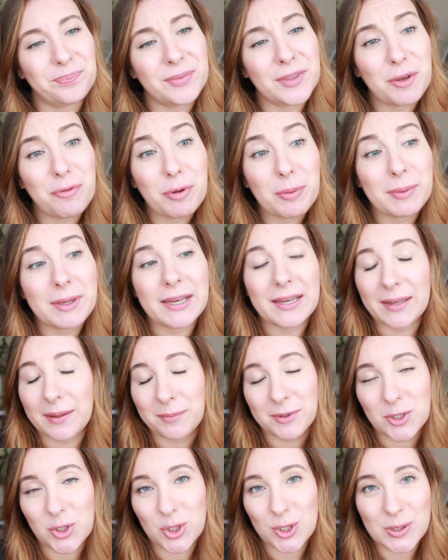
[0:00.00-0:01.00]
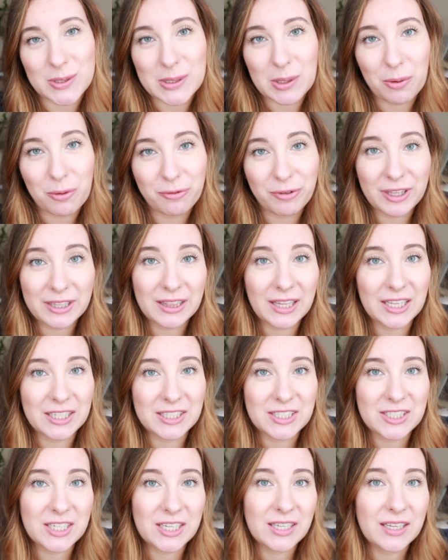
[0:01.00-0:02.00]
Nie wiem ile nam jeszcze zostało w
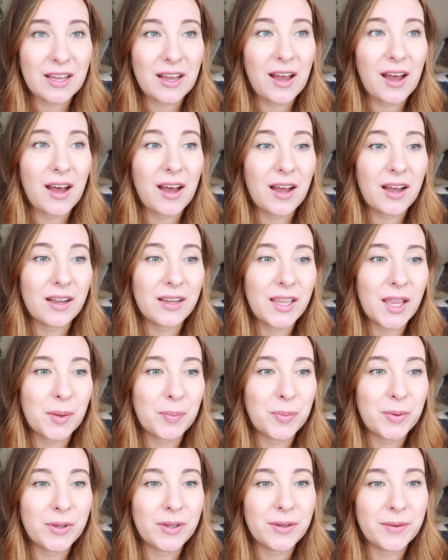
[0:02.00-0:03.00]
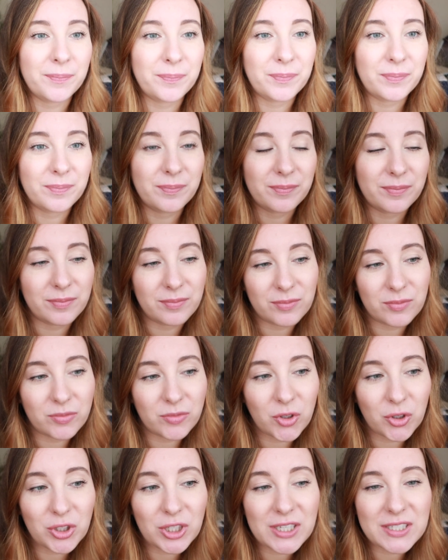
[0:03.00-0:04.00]
Atlancie, a jakby
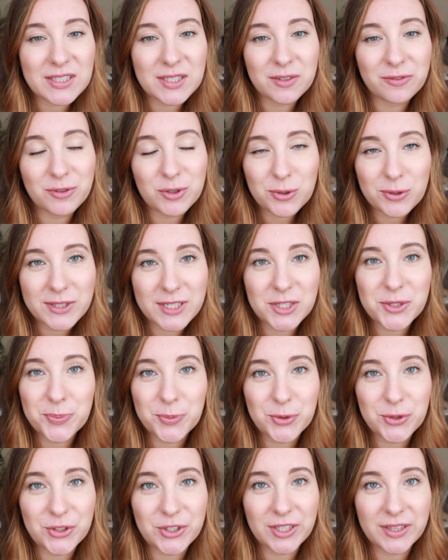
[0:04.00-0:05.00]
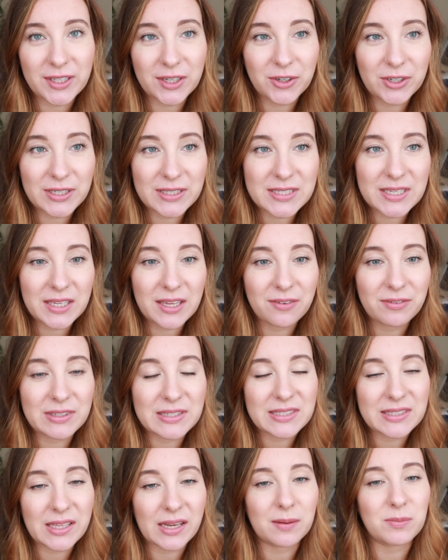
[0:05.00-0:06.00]
no nie chcę wyrzucać później tego jedzenia,
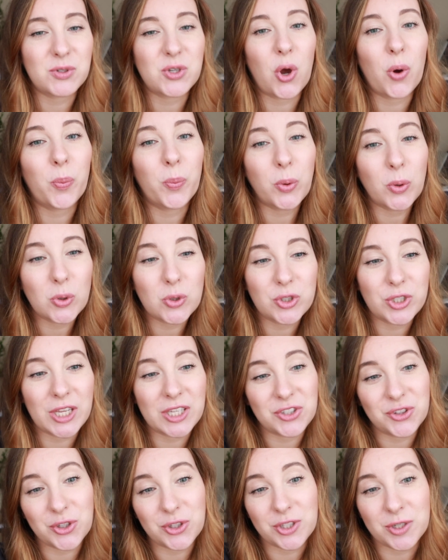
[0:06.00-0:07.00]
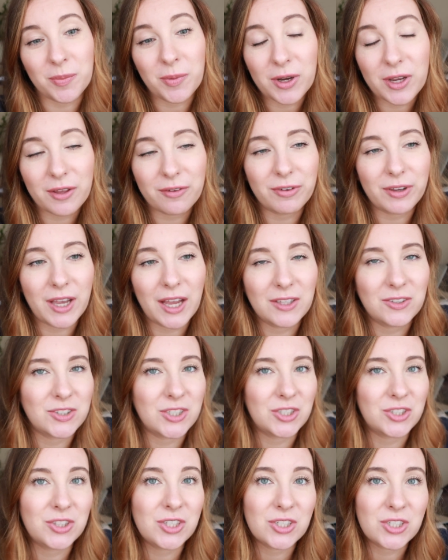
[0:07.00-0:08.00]
więc staram się opróżniać to, co mogę,
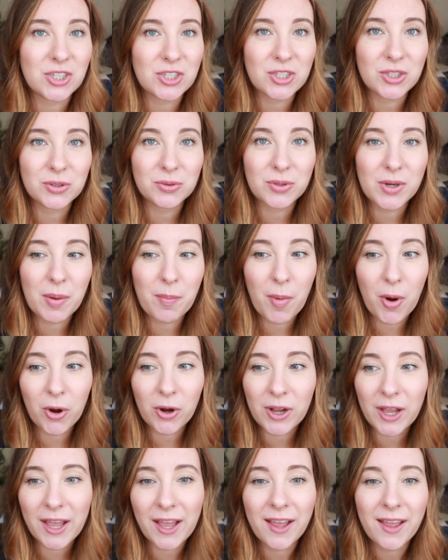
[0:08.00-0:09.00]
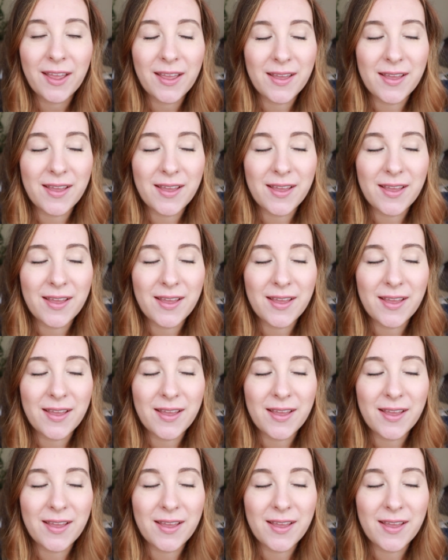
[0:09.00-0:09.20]
wykańczać te rzeczy, które mogę.